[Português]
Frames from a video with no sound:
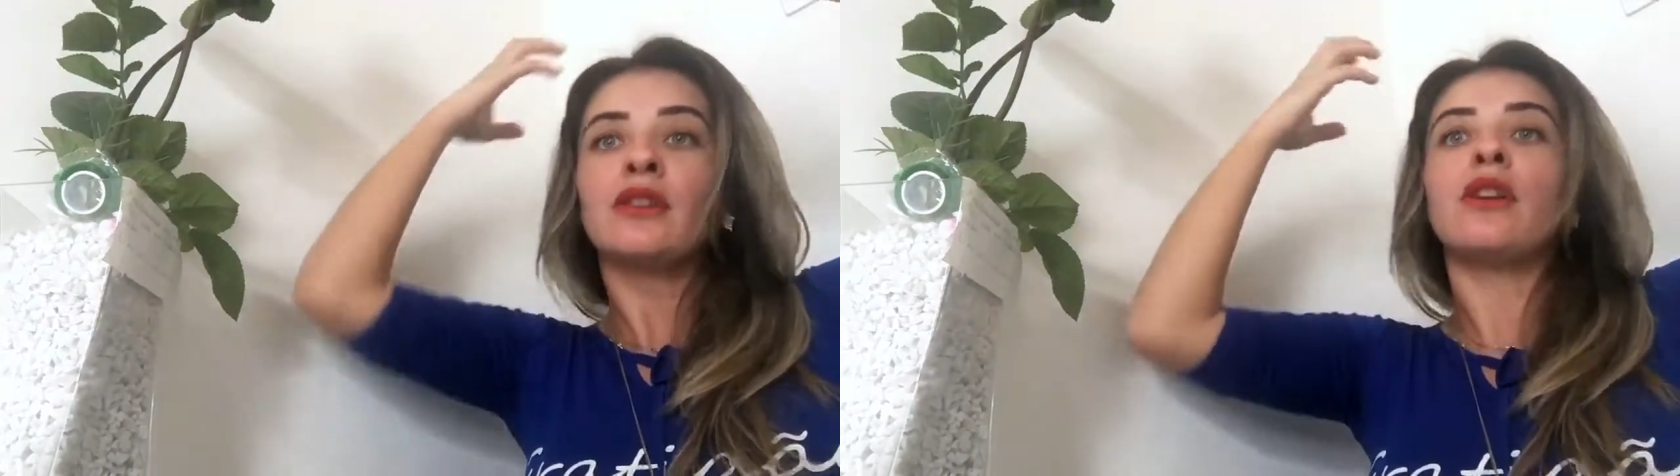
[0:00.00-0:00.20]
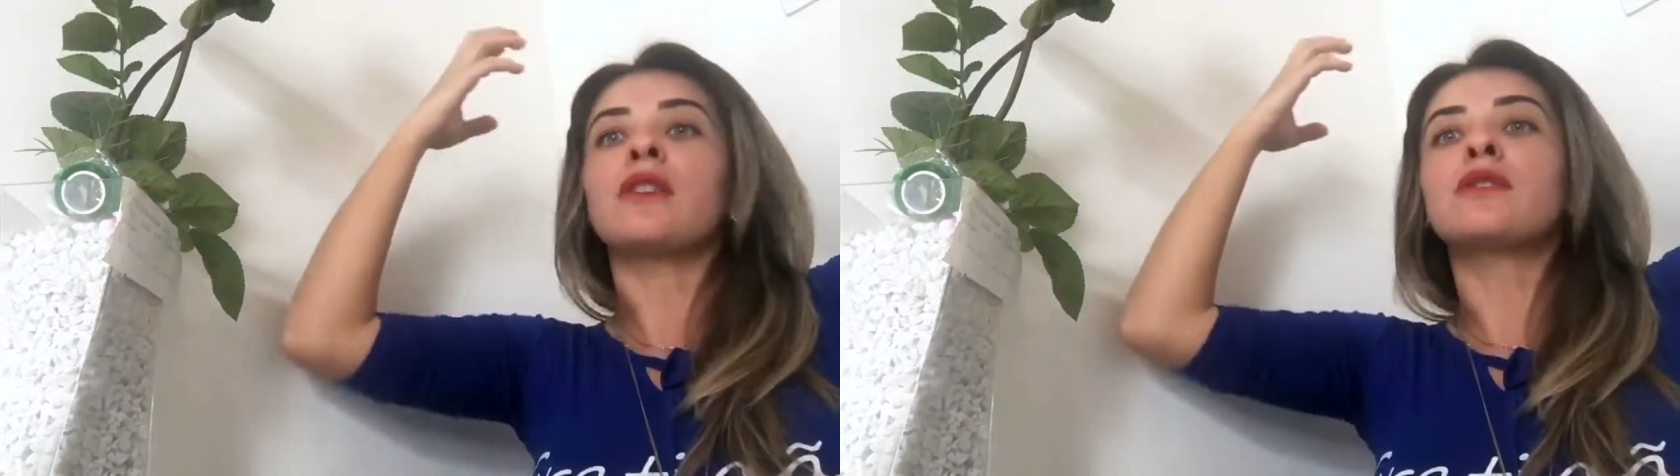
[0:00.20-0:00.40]

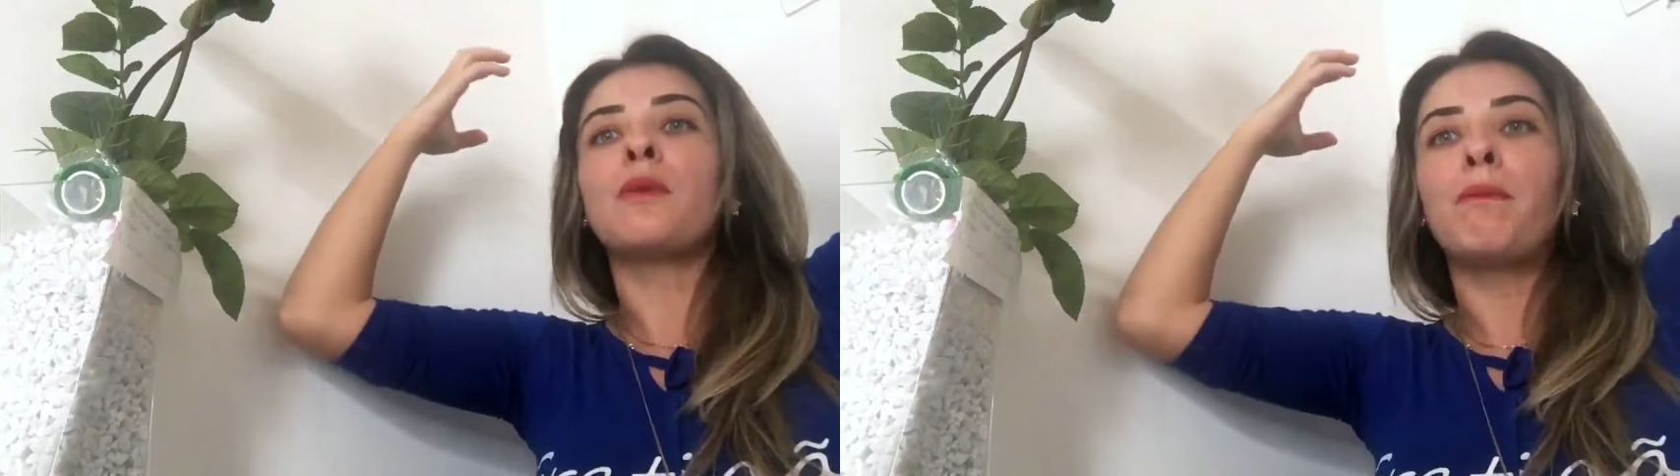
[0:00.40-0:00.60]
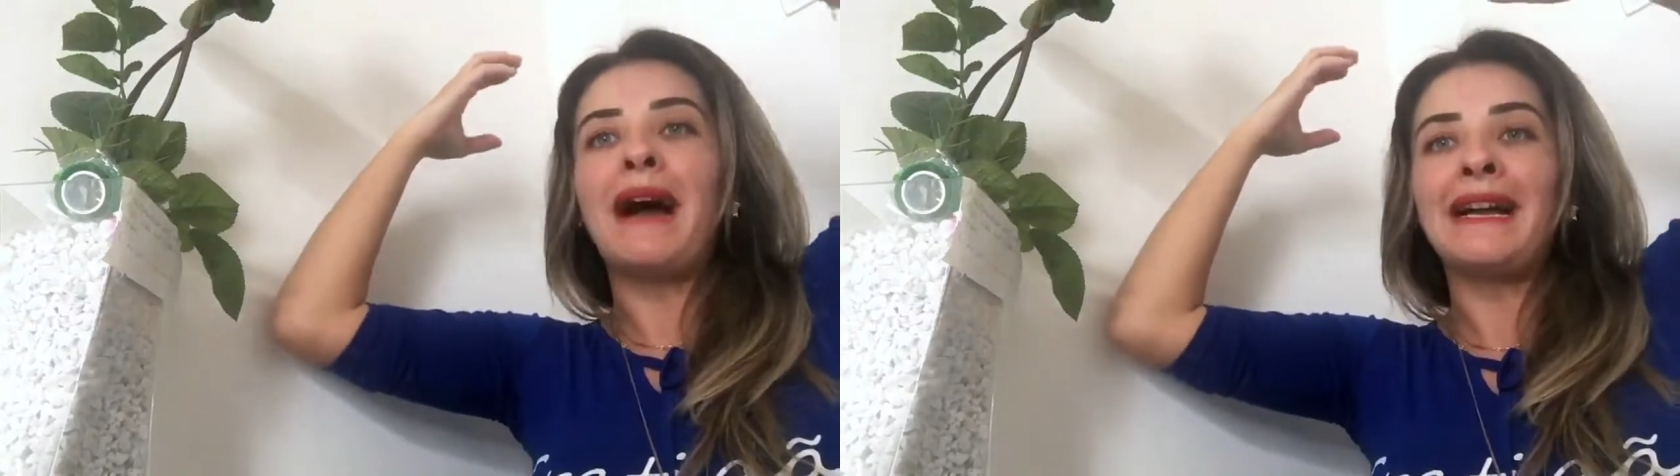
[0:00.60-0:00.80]

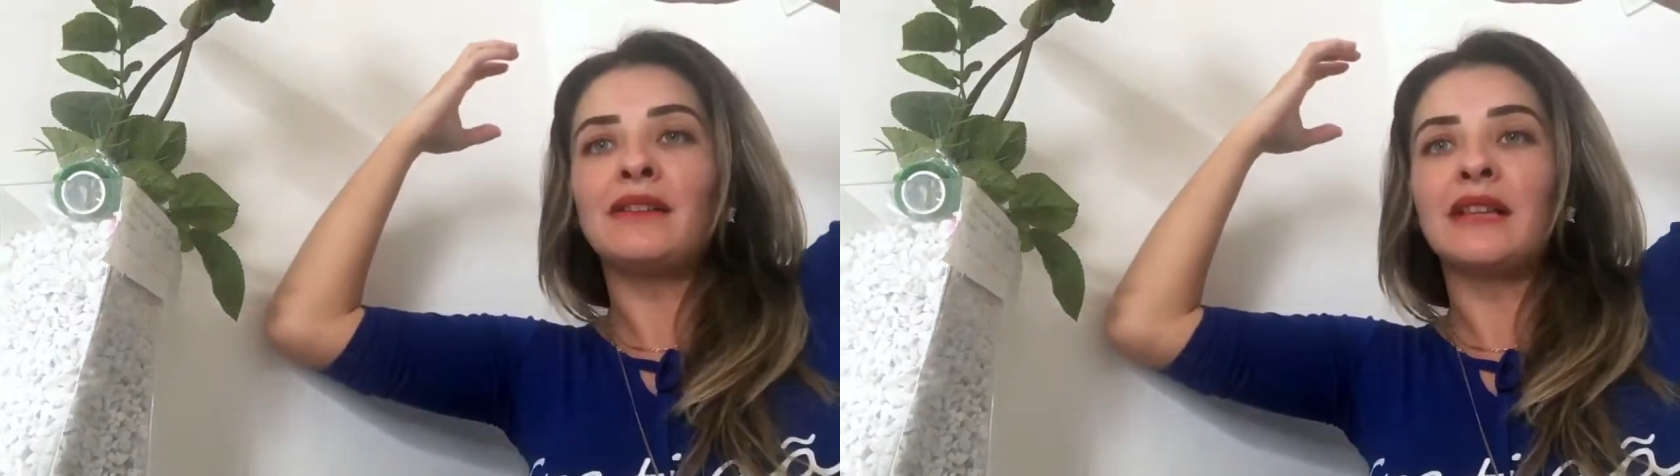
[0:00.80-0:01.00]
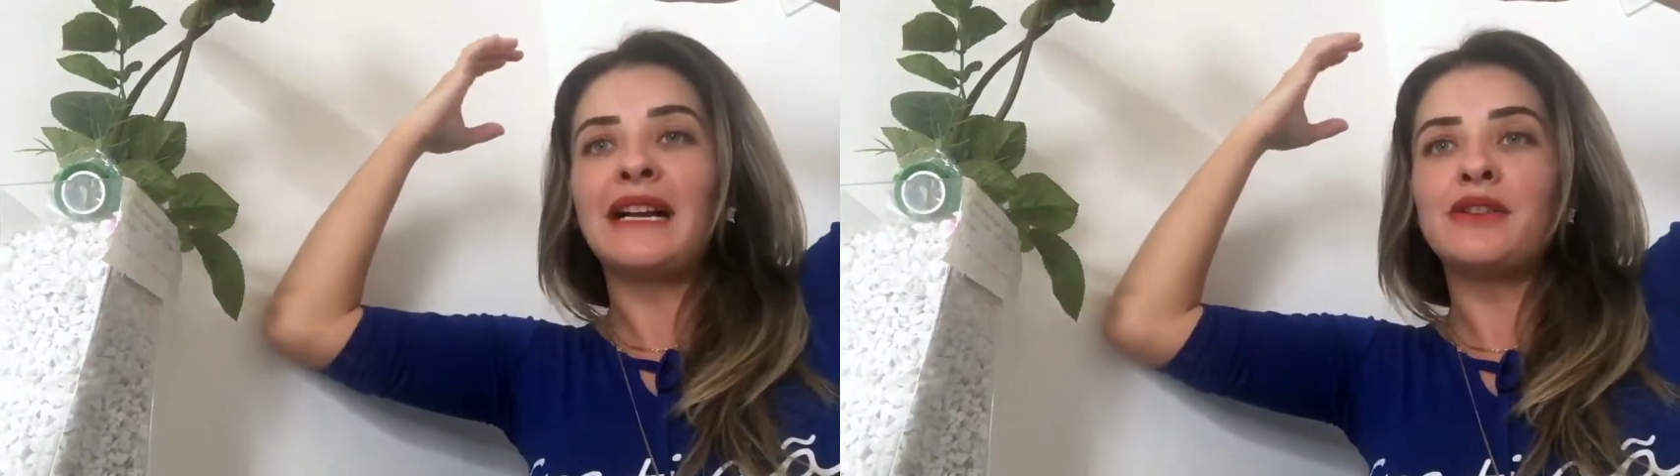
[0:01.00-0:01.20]
Nosso pai
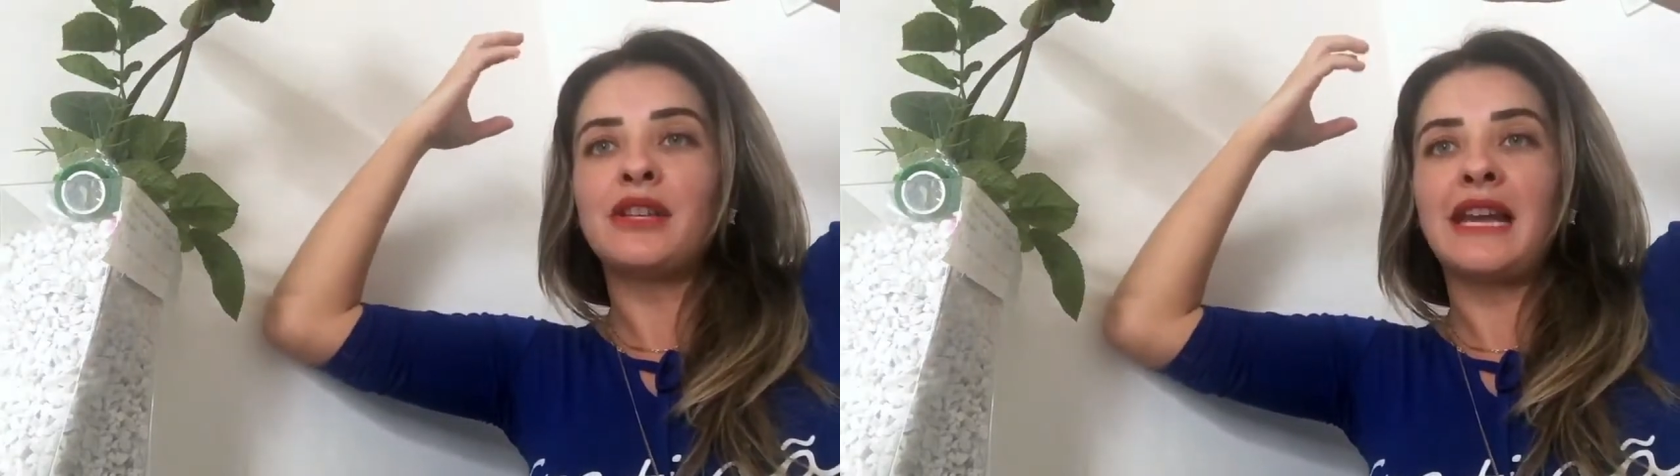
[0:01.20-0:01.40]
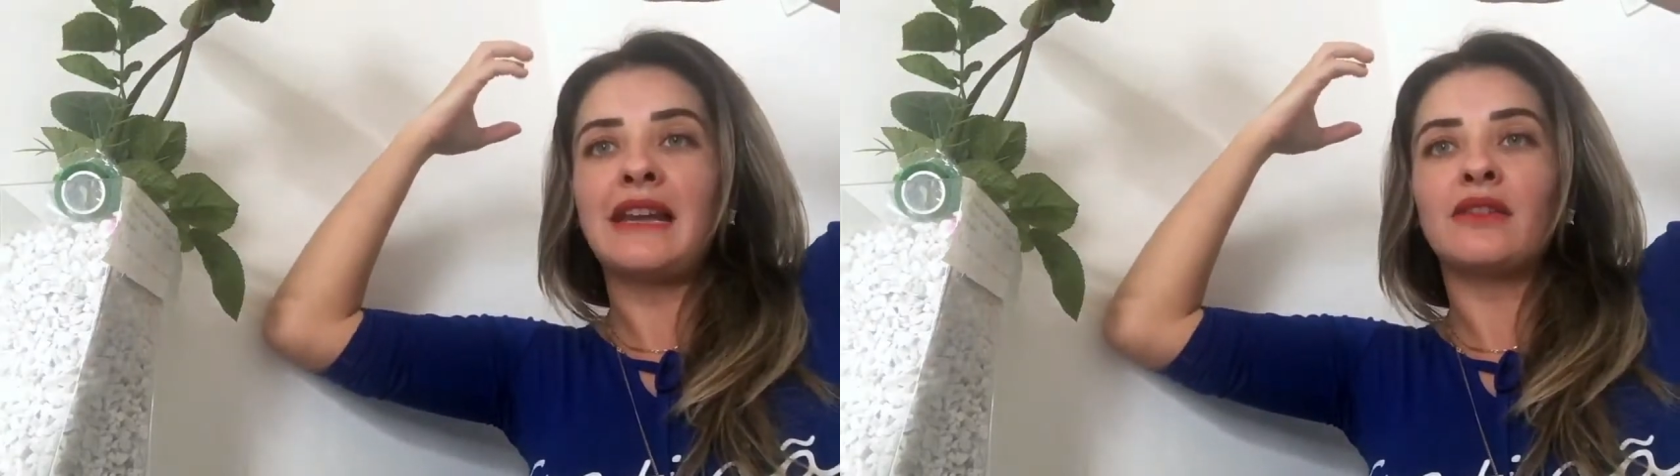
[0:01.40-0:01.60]
do lado
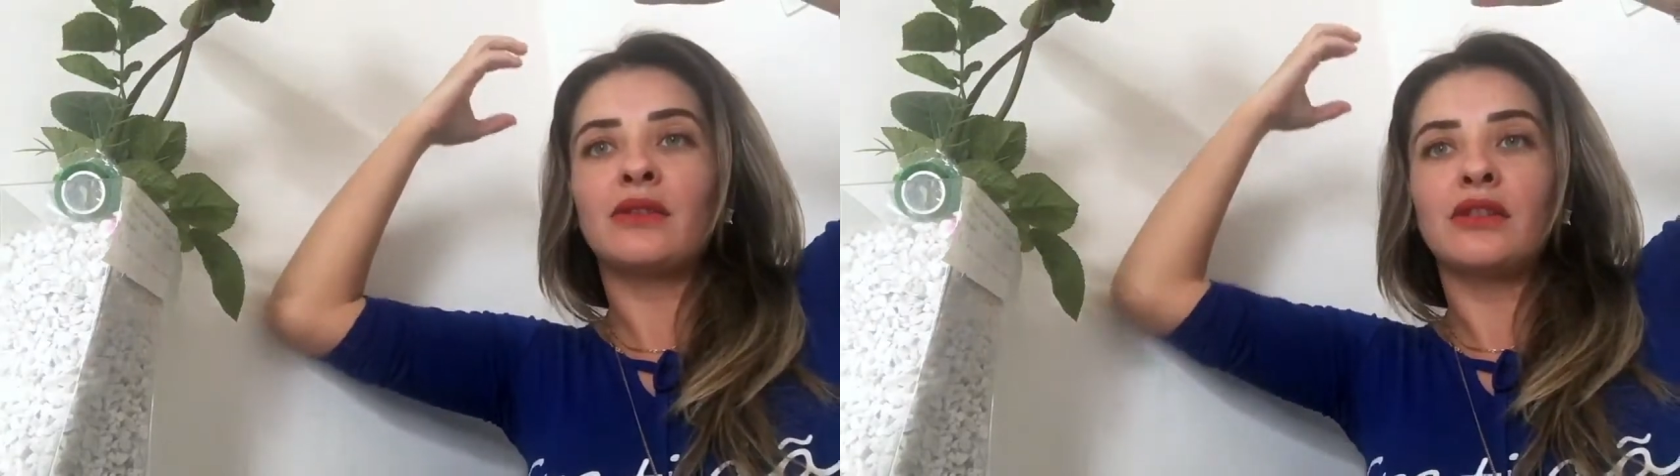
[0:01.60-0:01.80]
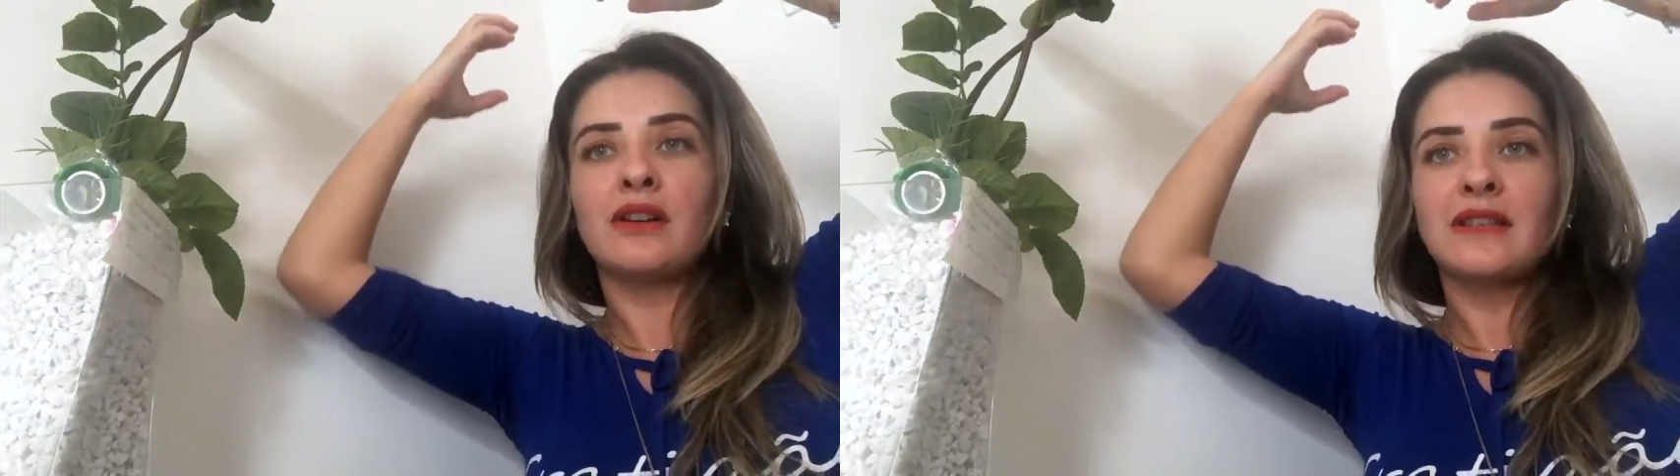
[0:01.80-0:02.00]
direito
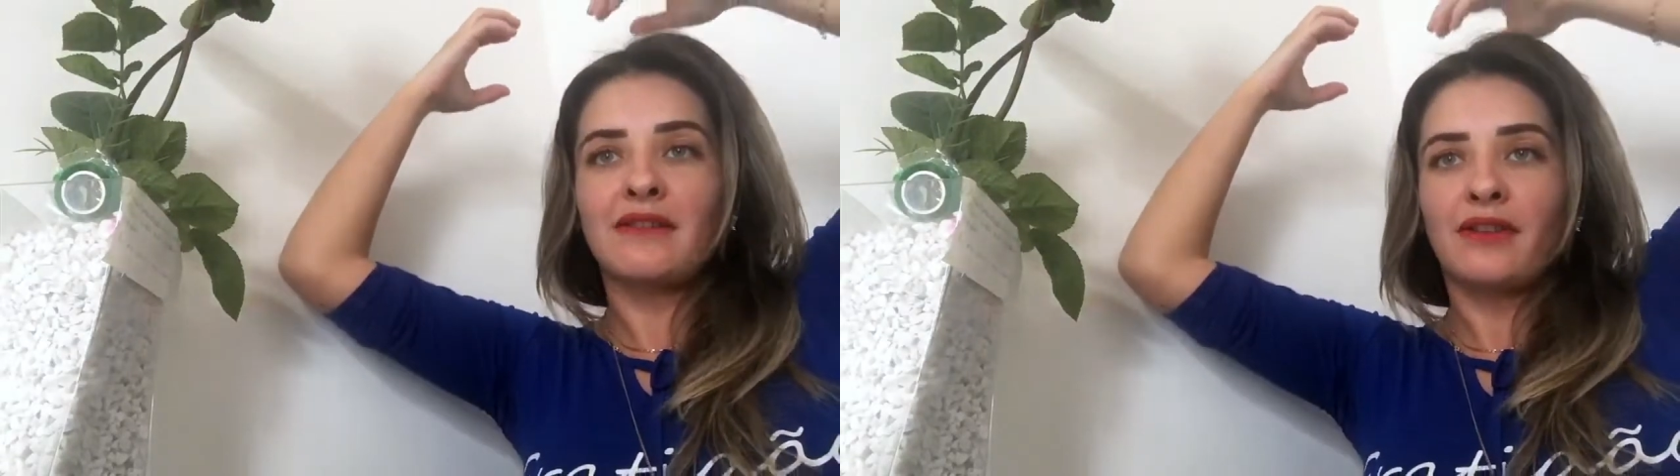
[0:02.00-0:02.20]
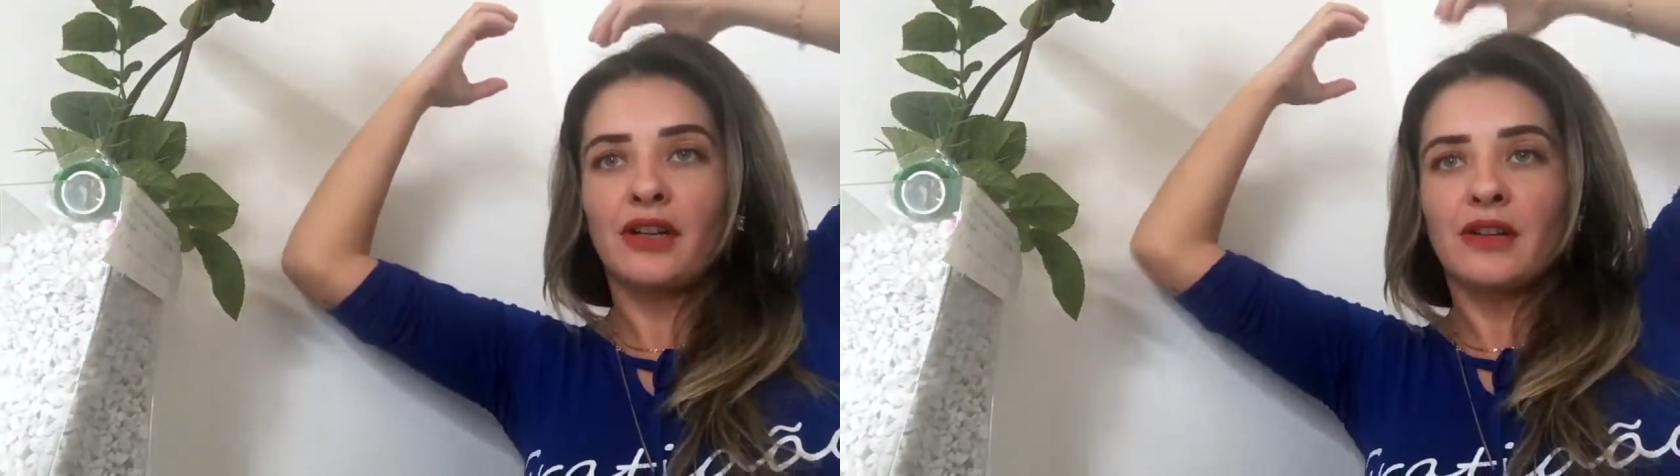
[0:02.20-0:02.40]
com nossa avó,